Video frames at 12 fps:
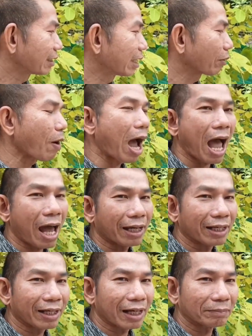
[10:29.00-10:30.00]
ดีกว่า
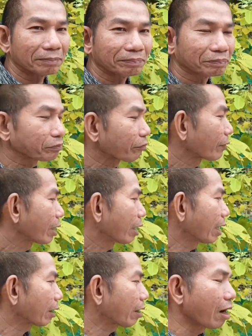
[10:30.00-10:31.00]
นะครับ
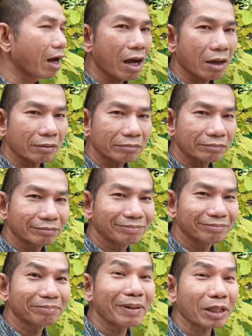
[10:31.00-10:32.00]
แล้วก็
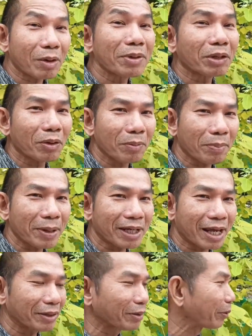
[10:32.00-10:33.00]
มันก็มีคนประเภท
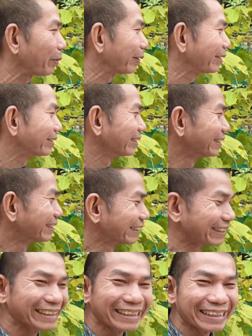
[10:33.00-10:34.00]
นั้นอ
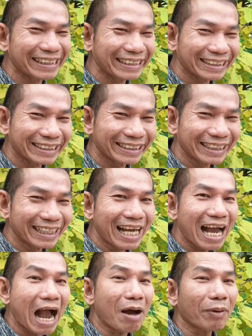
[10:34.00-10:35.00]

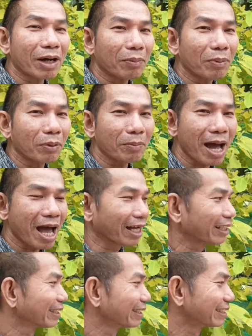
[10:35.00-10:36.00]
ยู่าว่าเราพูดมาก
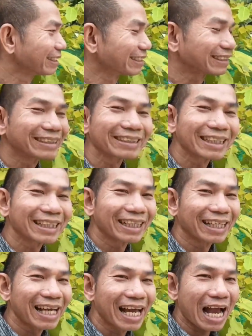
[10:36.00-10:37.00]

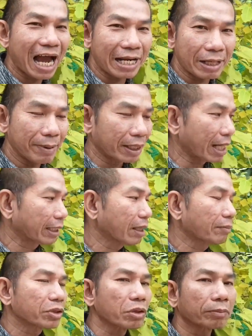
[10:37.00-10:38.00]
อันนี้เหมือนกันท่า
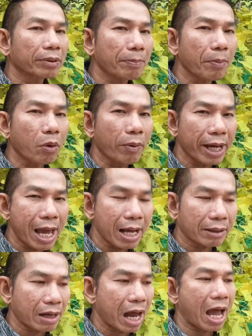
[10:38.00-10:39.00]
นผู้ชมถ้าปลูกไว้ห้าง
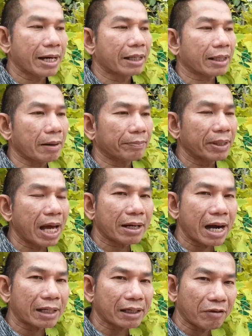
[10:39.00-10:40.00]
ร้านนะครับ หน้า
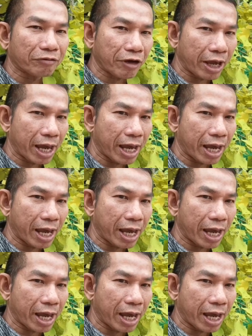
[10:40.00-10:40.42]
ร้านกาแฟ